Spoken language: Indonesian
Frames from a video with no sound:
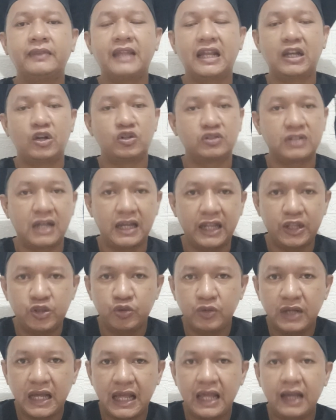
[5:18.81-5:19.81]
dan Australia
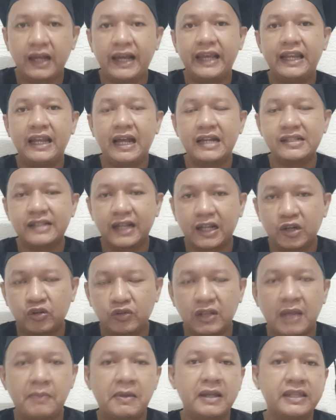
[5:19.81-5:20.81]
juga kehilangan
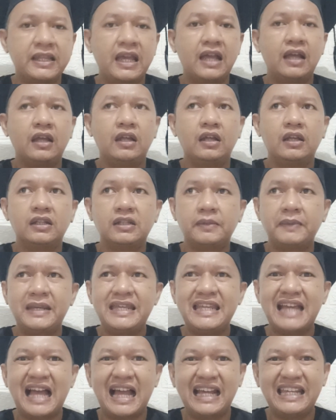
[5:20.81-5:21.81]
striker utamanya
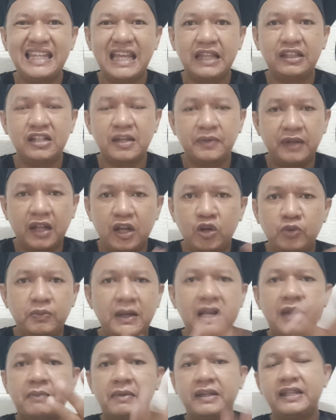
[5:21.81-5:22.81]
tapi Yangi atau eh,
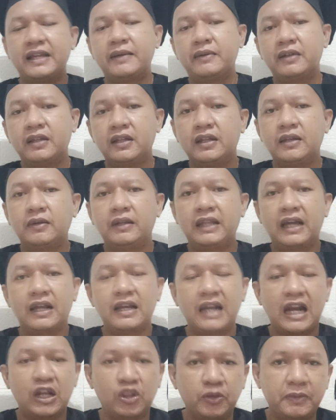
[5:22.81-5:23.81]
lupa namanya yang
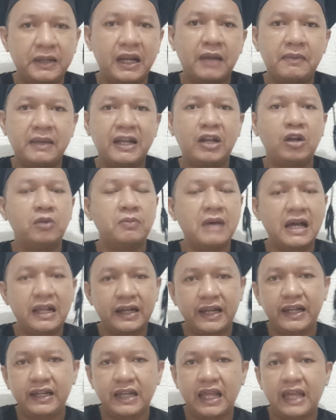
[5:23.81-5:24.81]
kena kartu merah kemarin lawan
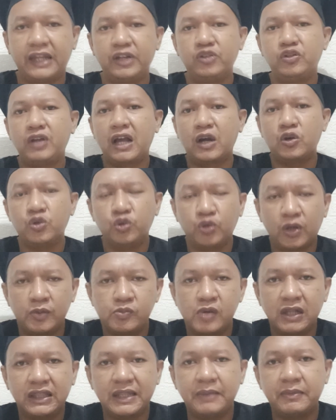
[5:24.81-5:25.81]
Bahrain nah ini juga
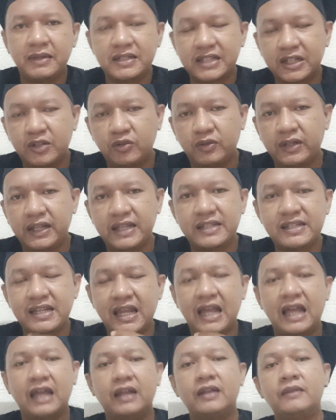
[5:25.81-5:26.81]
keuntungan buat timnas
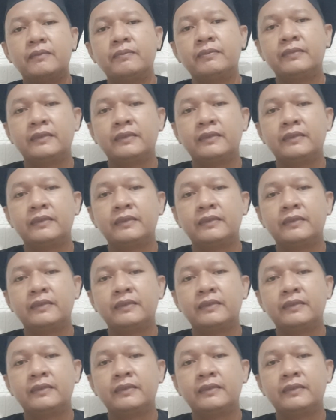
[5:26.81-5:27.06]
Indonesia